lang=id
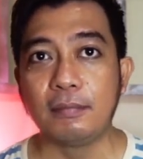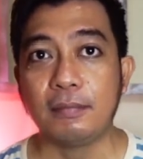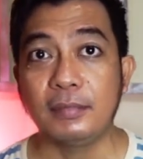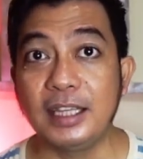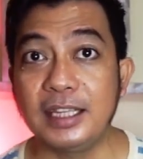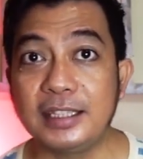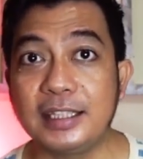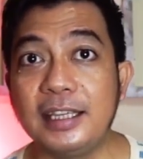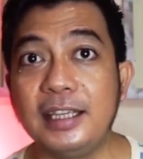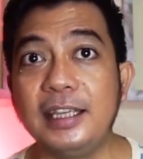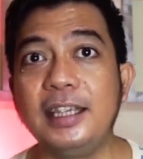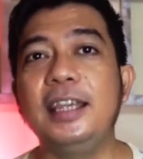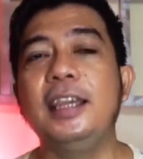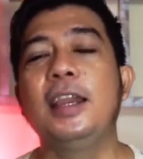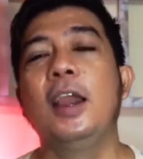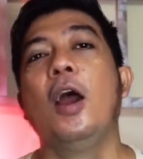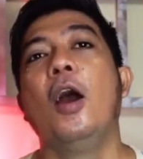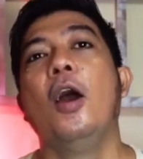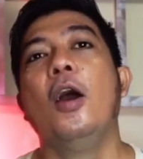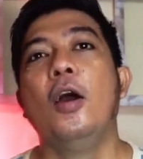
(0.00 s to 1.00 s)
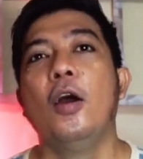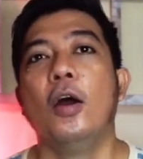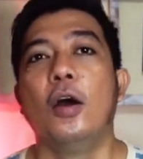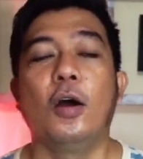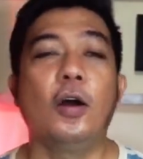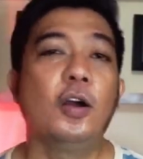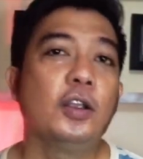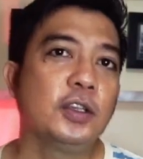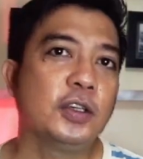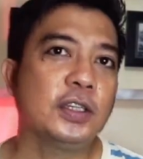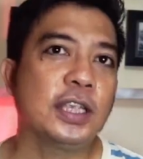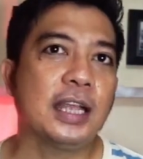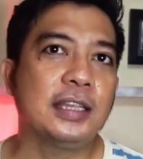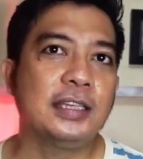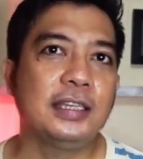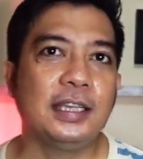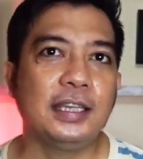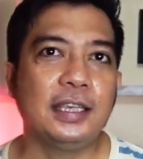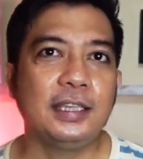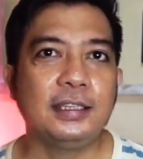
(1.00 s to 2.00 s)
di sini Onyo
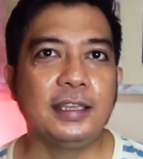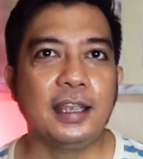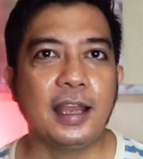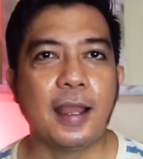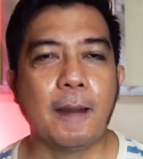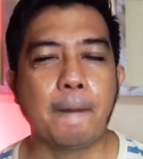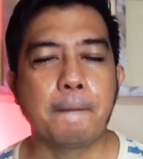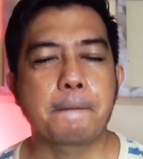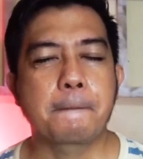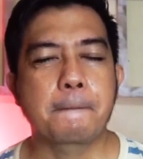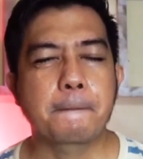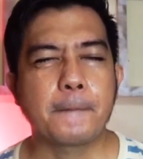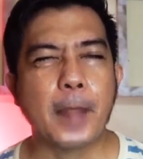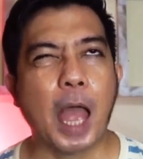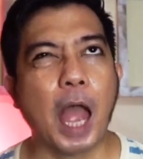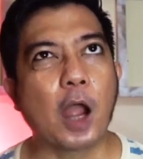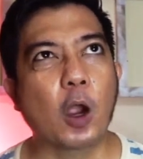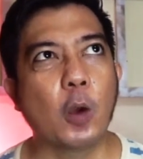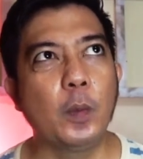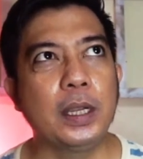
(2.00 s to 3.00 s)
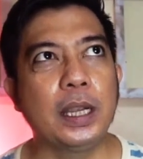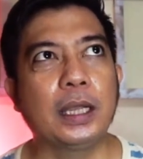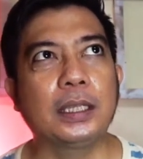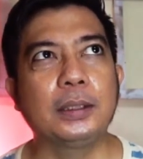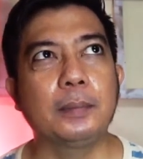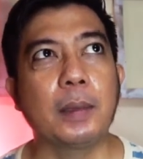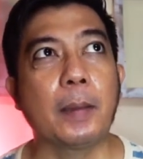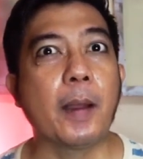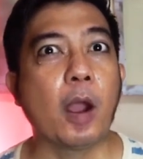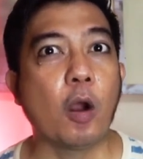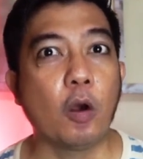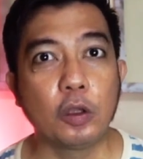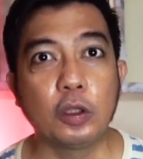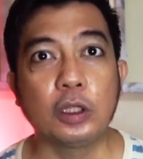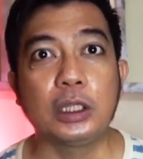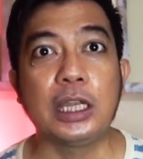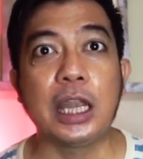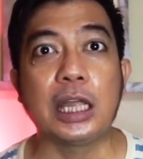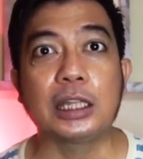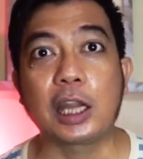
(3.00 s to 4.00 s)
nyanyiinnya aku bilang ini memang
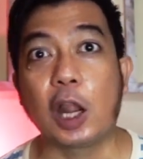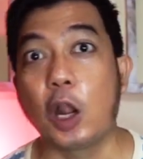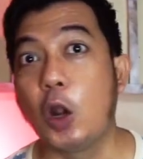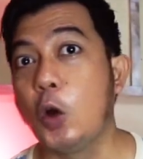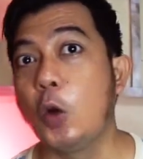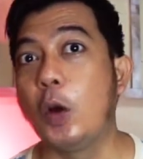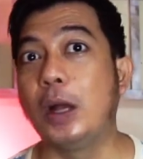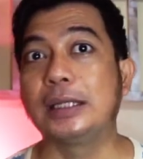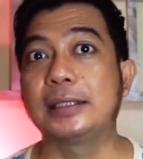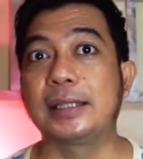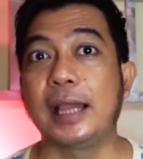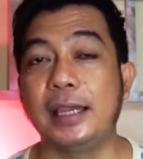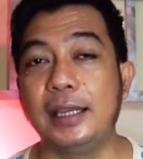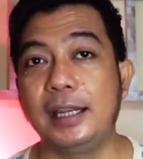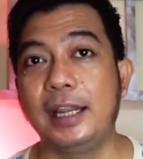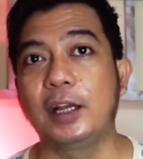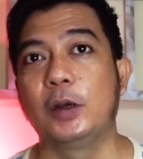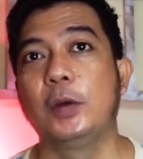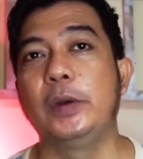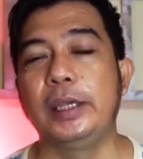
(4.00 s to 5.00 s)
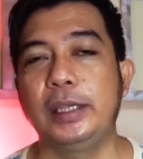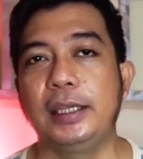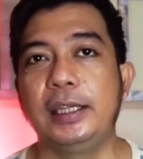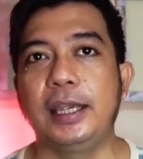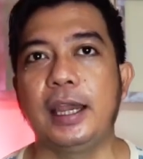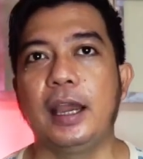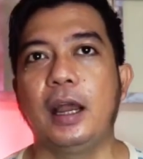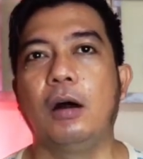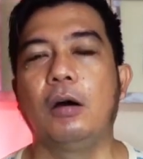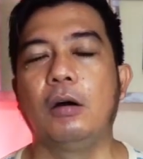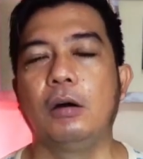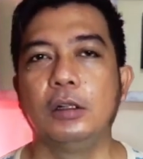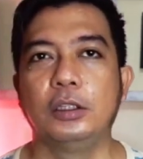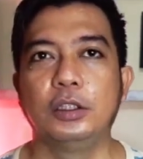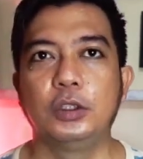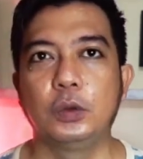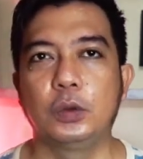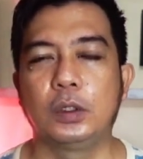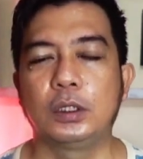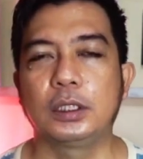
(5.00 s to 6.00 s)
Onyo tidak terlalu menguasai lagu ini ya A Whole
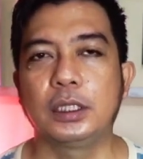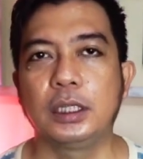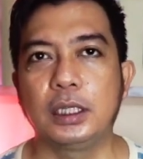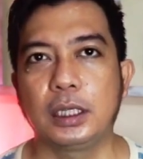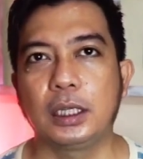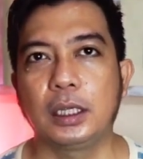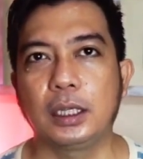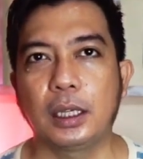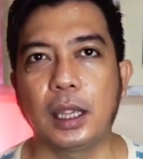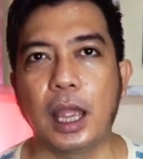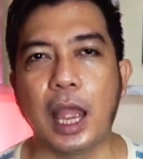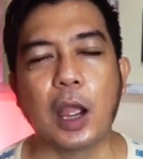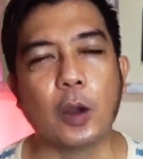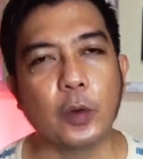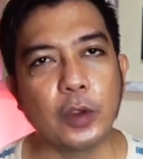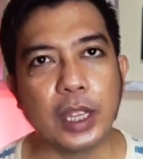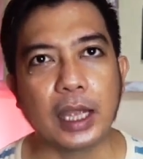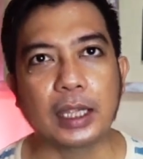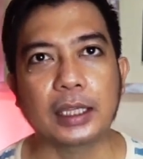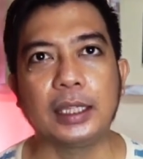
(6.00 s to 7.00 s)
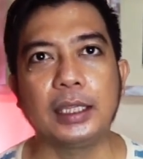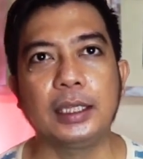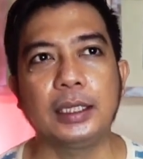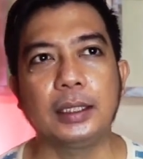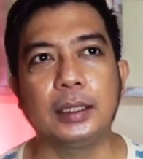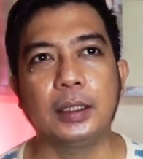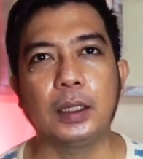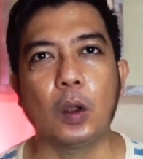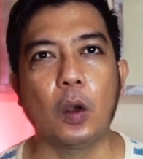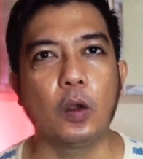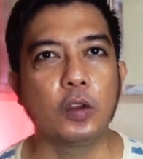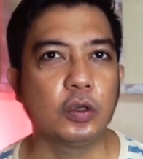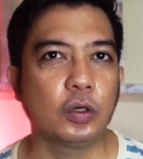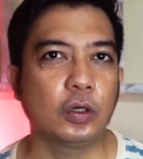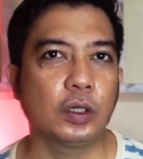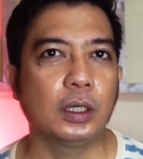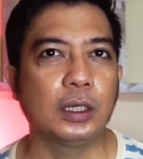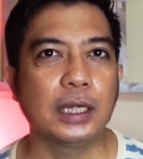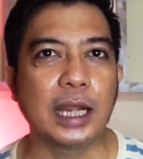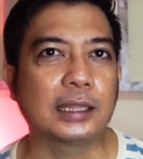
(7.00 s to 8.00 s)
New World ini aku yakin
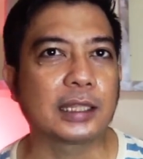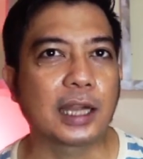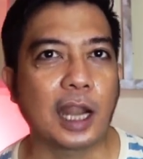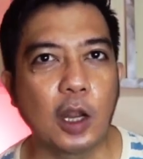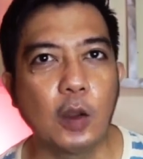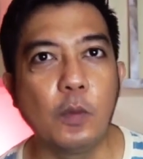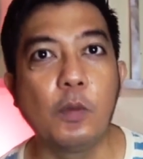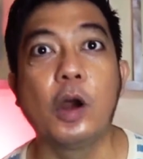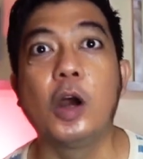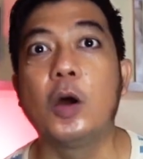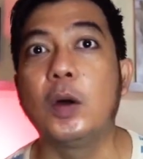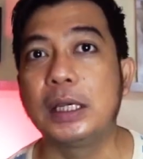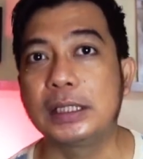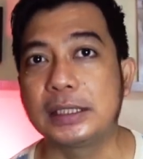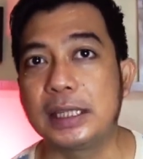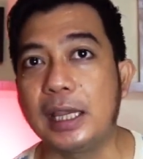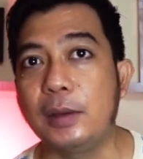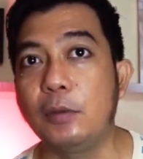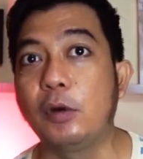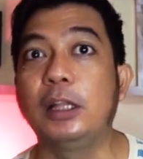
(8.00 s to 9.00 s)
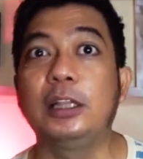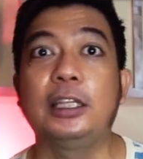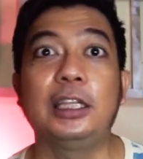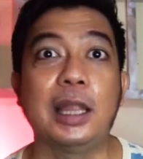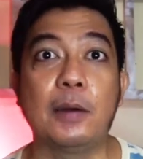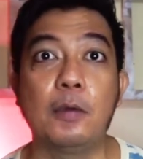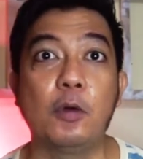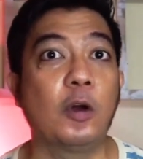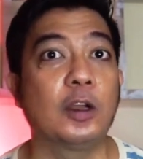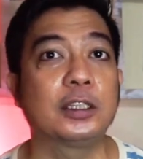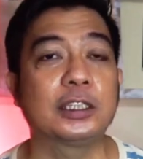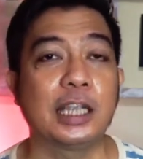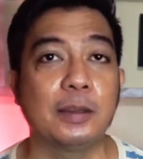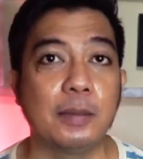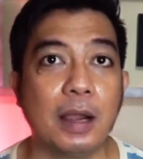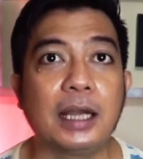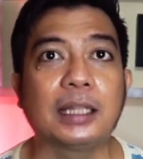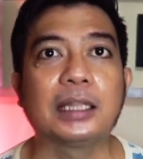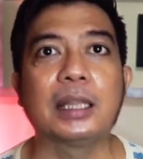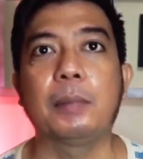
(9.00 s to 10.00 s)
Onyo nggak terlalu menguasai bukan tidak menguasai
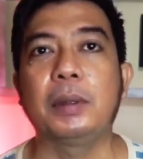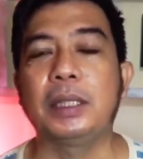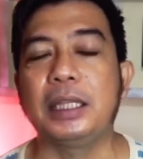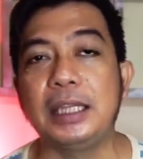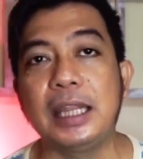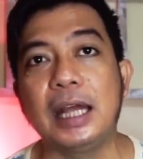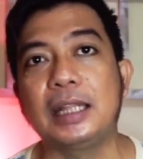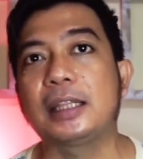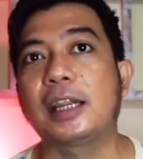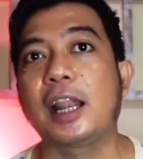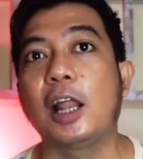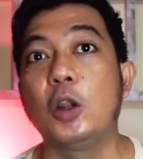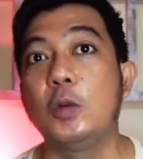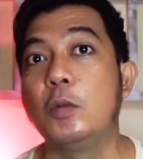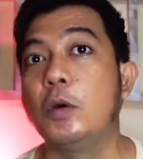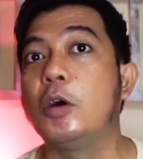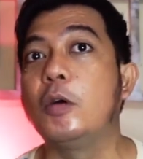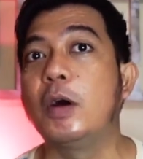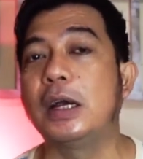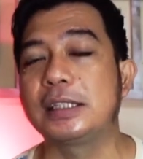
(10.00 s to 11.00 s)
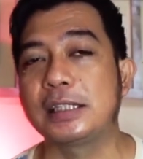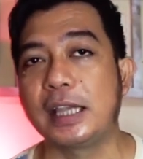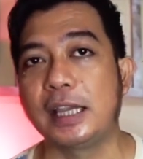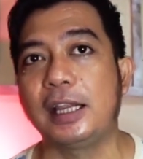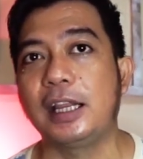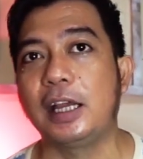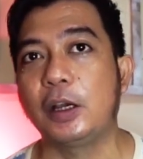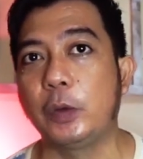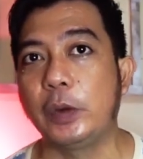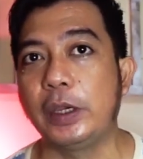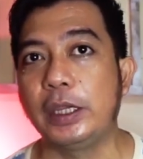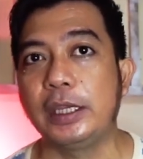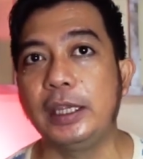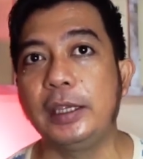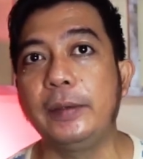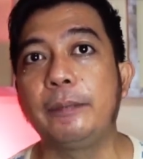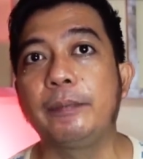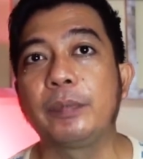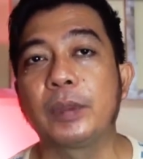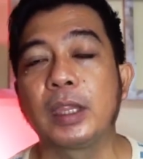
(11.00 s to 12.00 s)
banget tapi tidak terlalu menguasai lagu ini